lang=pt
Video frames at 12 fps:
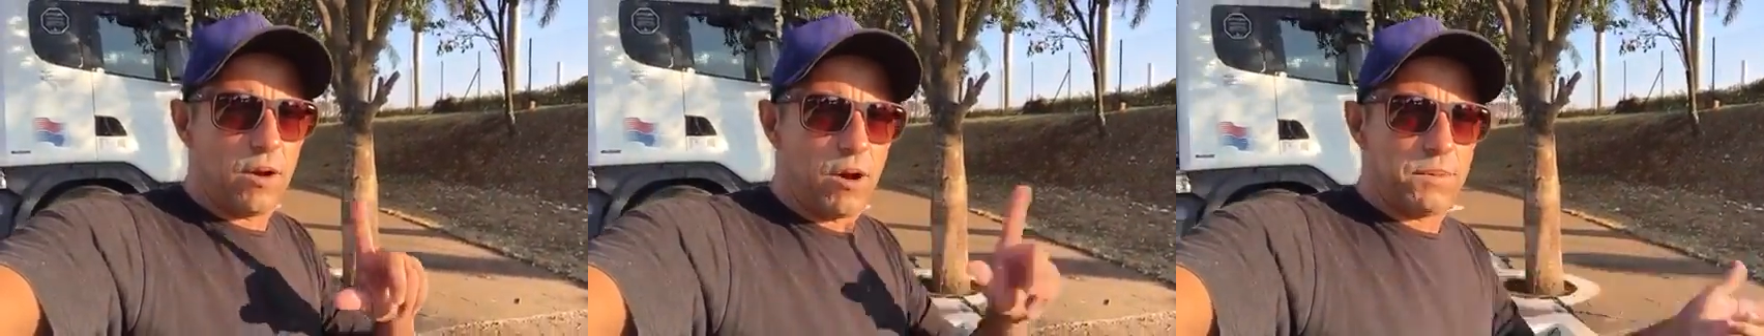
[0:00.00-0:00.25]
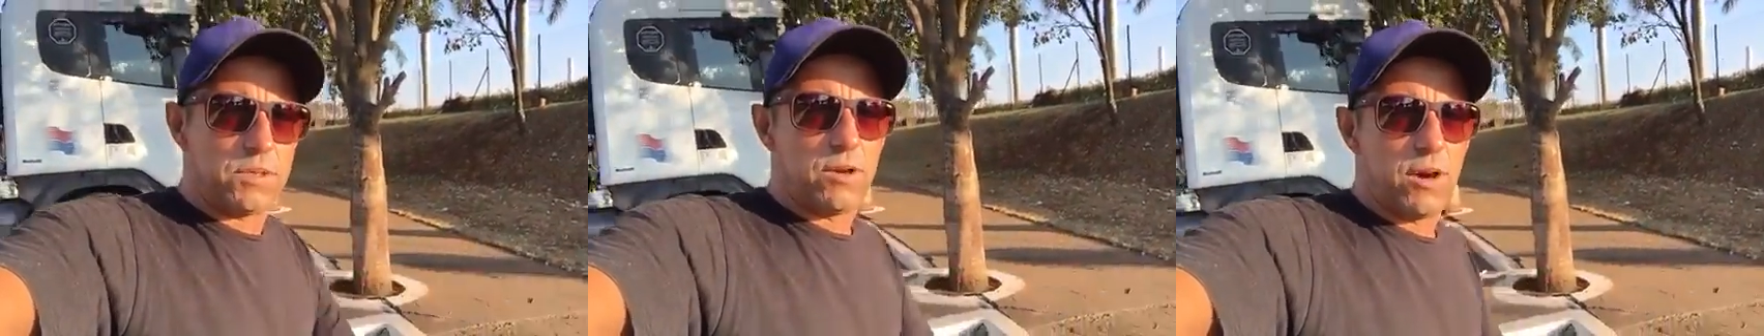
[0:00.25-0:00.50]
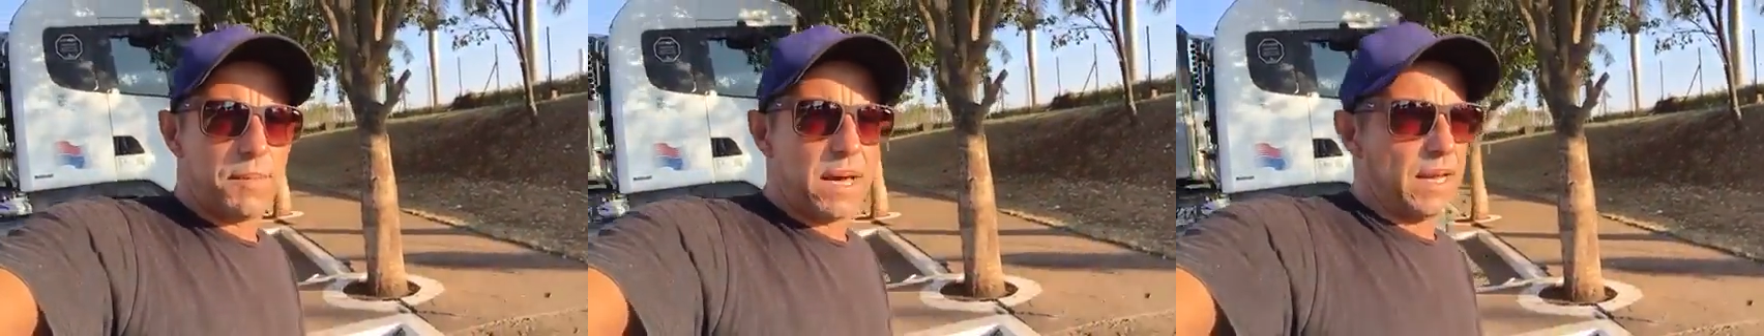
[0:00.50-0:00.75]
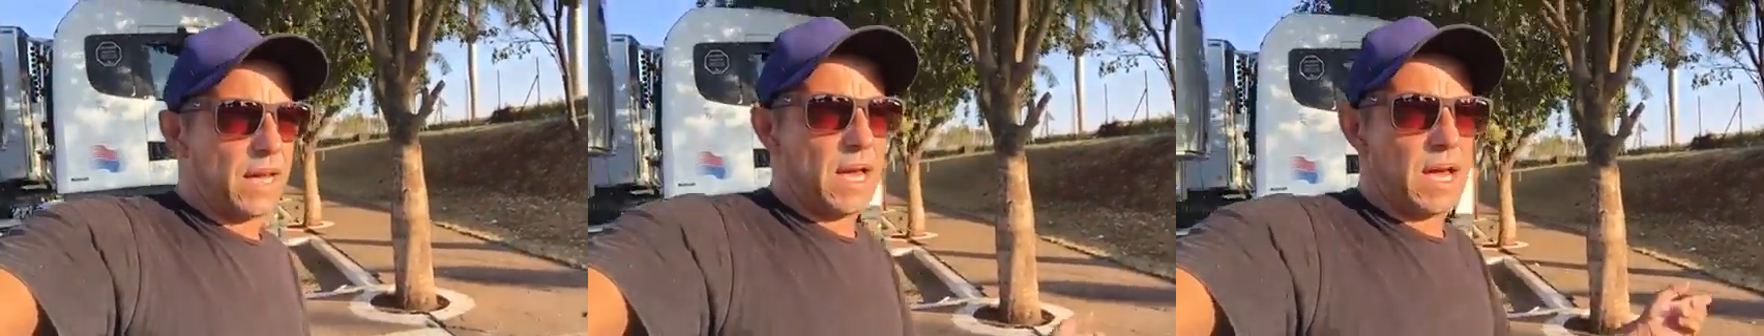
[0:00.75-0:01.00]
Robson
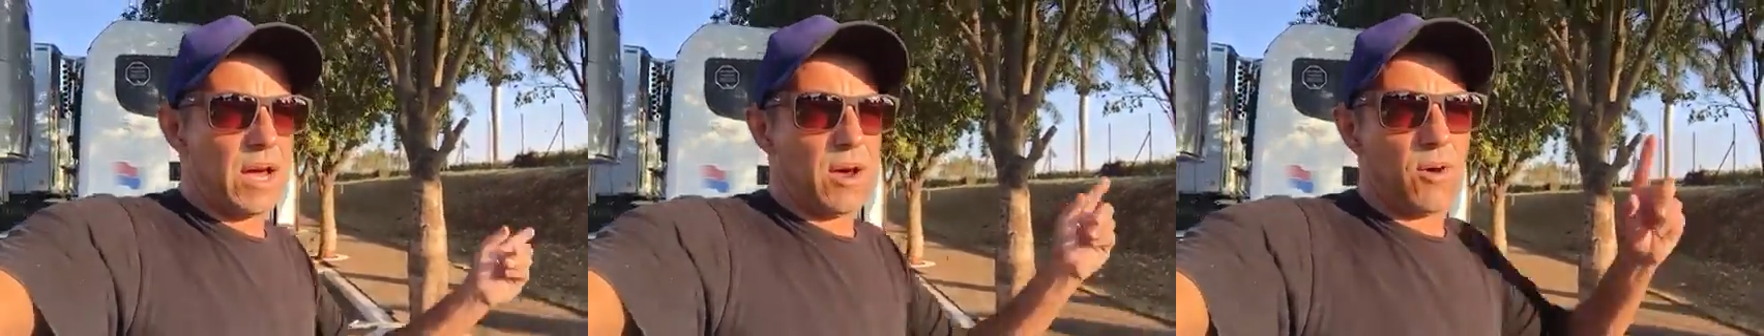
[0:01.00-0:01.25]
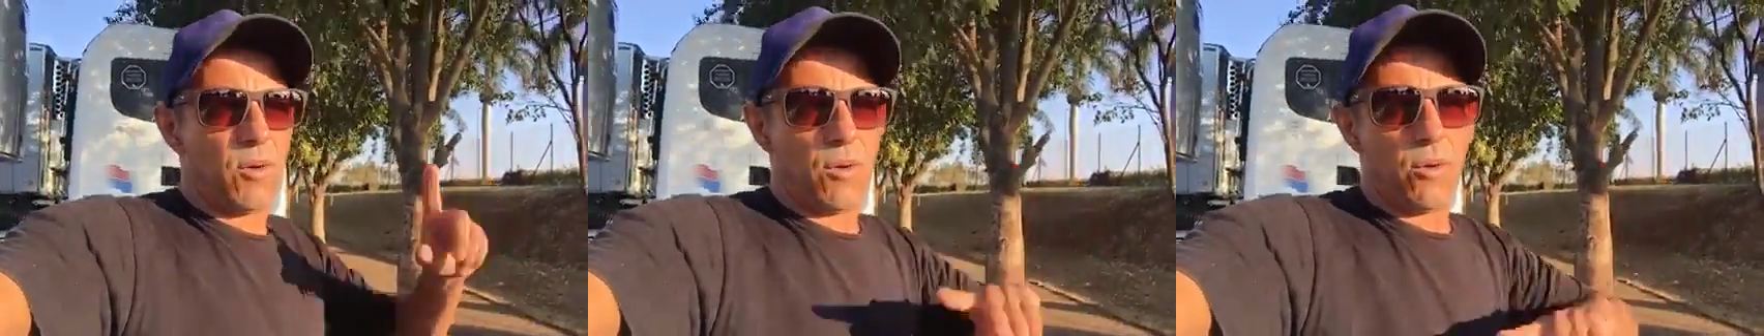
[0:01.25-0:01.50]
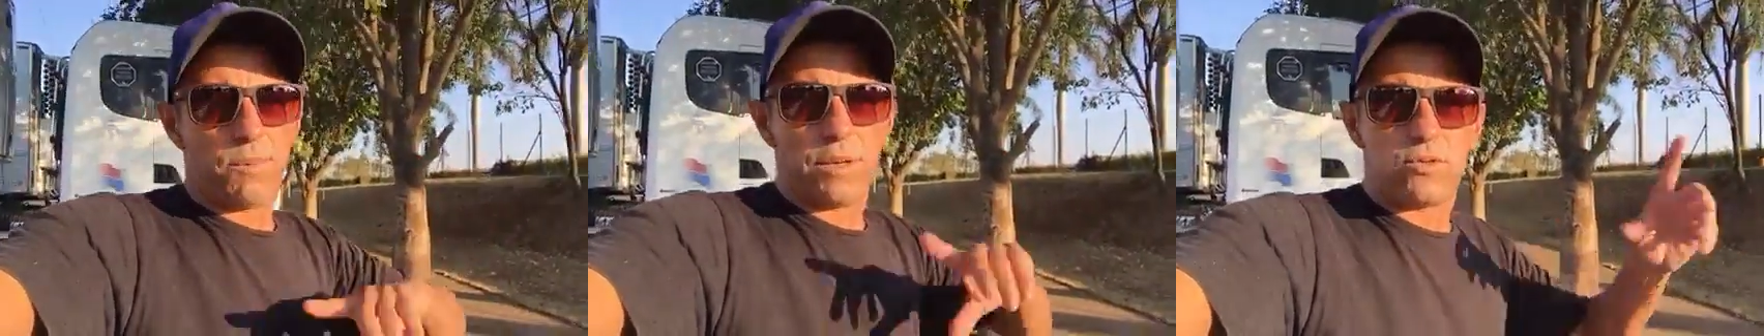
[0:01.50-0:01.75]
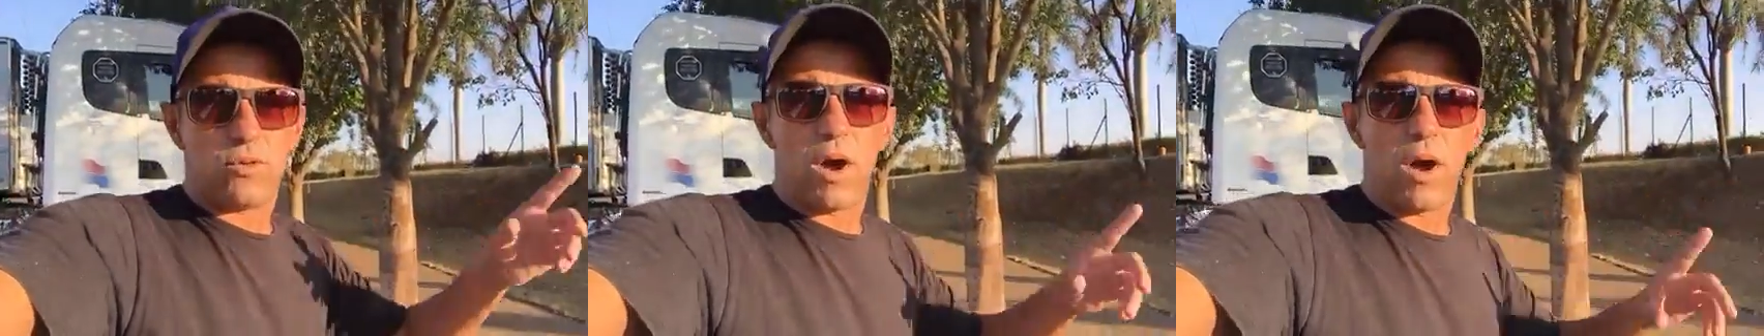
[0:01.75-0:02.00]
Amaral, o
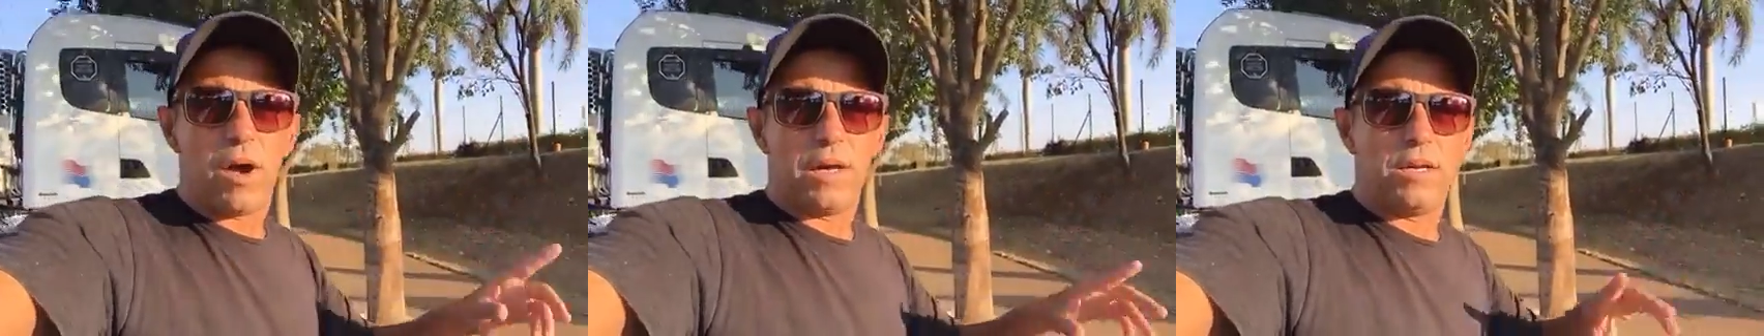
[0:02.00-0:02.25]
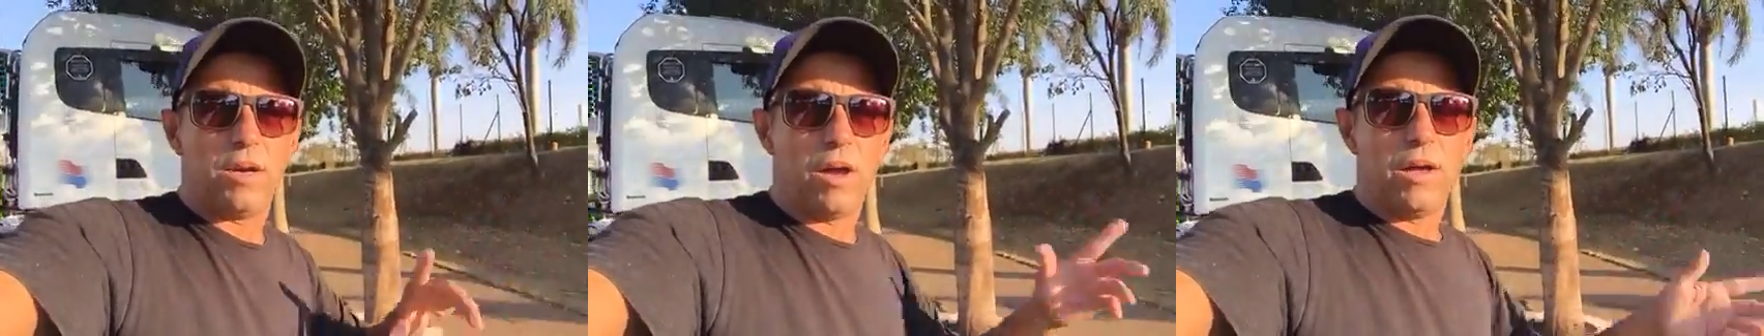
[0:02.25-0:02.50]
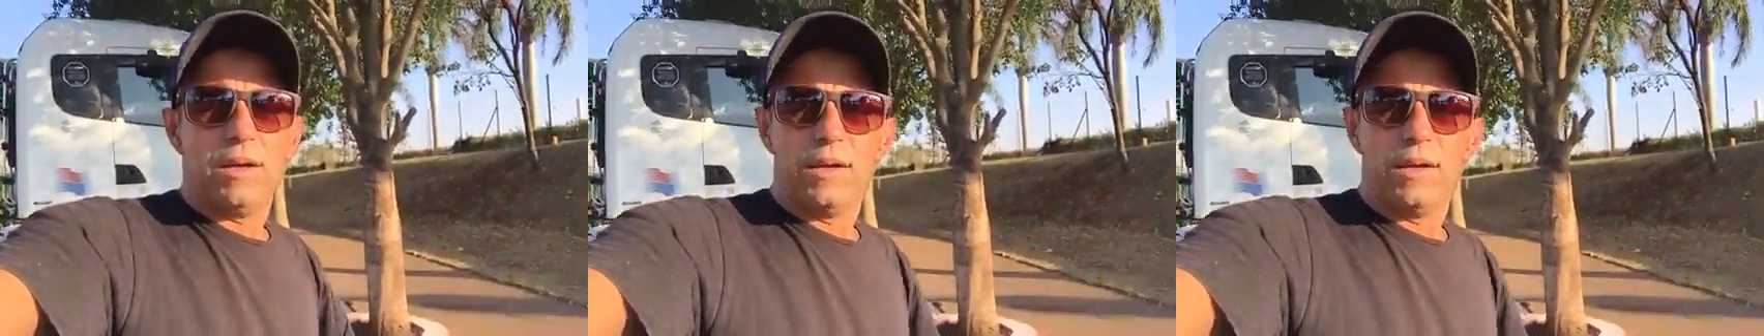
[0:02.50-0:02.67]
pessoal aí, ó.